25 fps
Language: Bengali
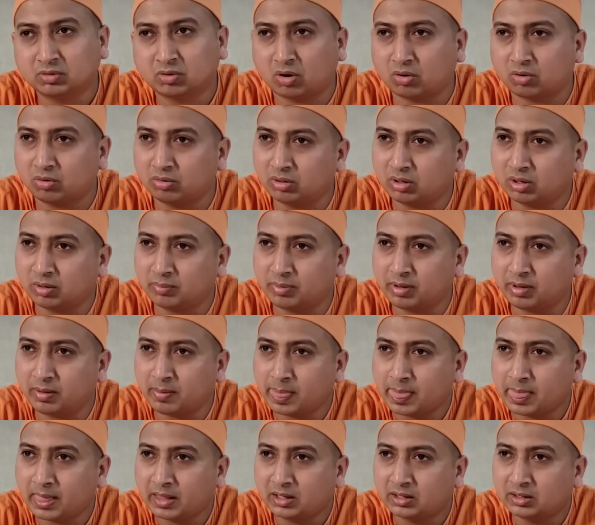কখন হবে
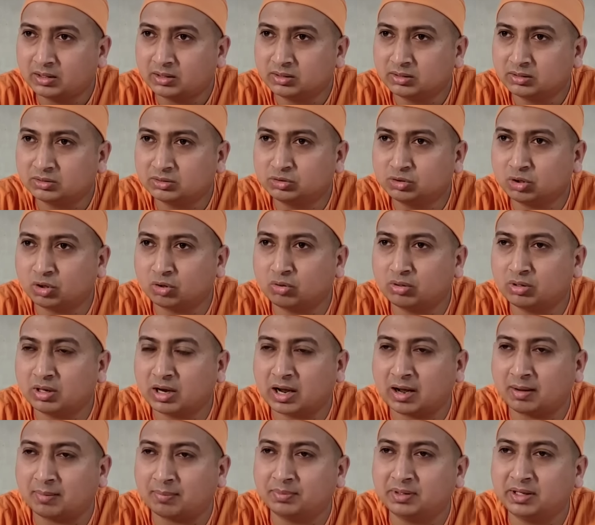যখন
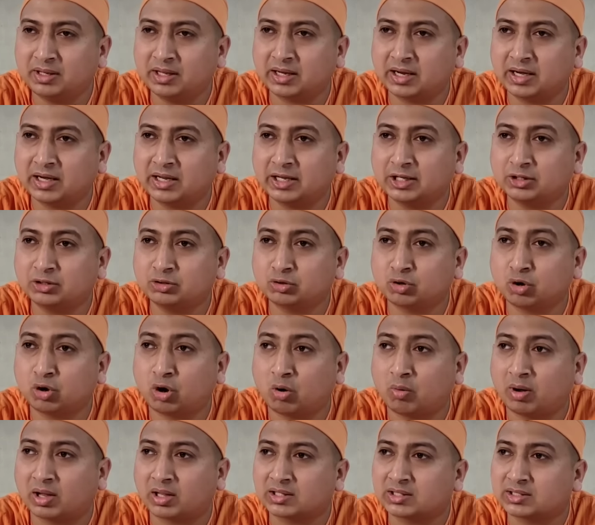আপনি এখানে কিছু
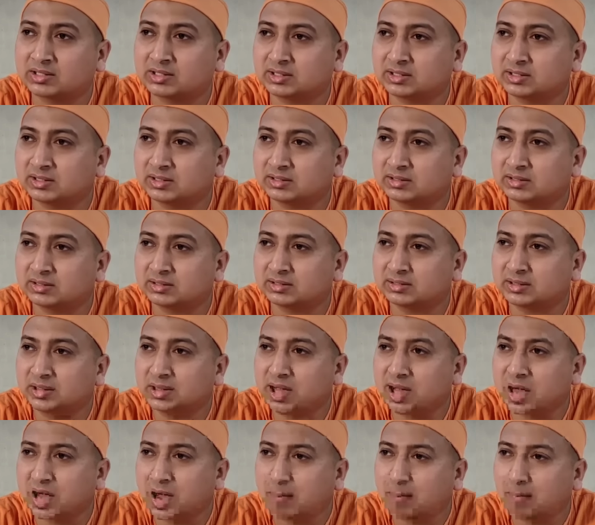খাওয়াচ্ছেন
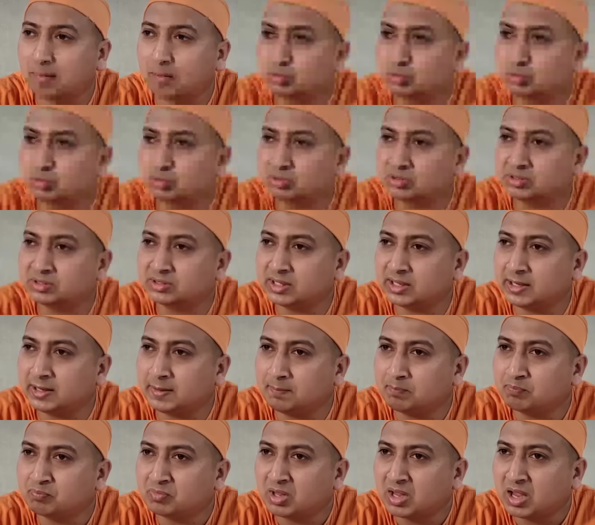আপনি শুনছেন
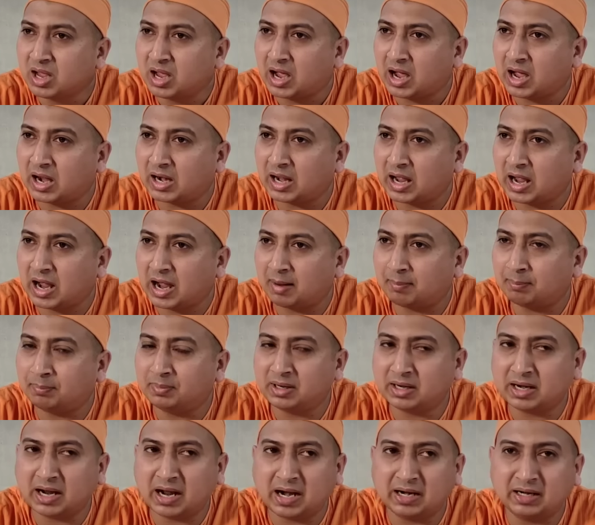আর
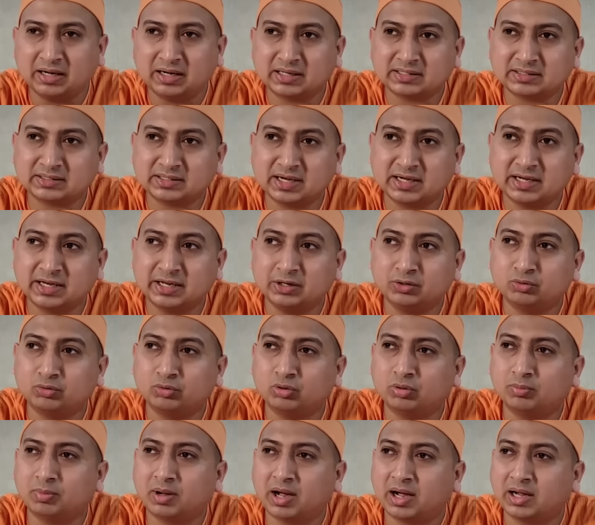আপনার
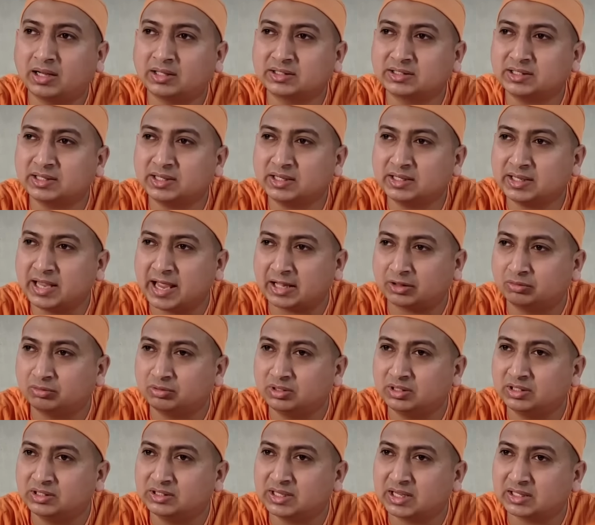আন্ডারস্ট্যান্ডিংগুলো ভাঙছে
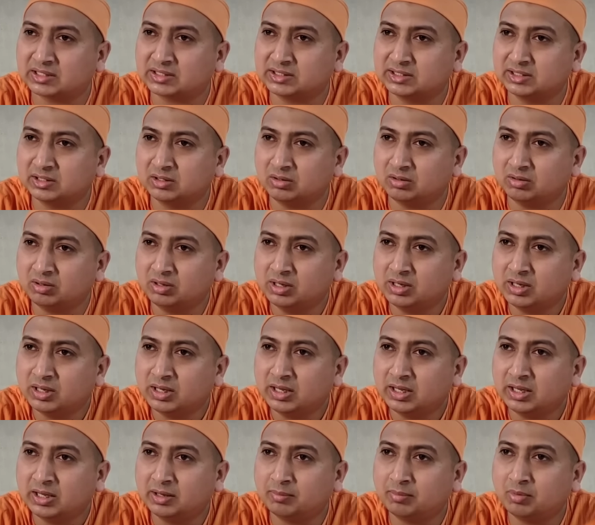এতদিন যা ছিল
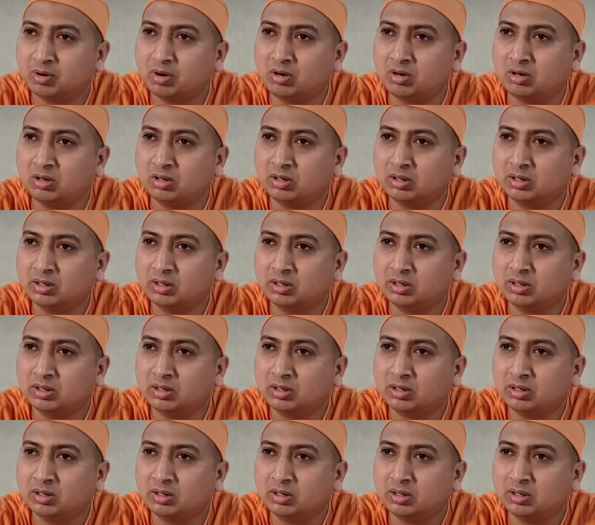এবং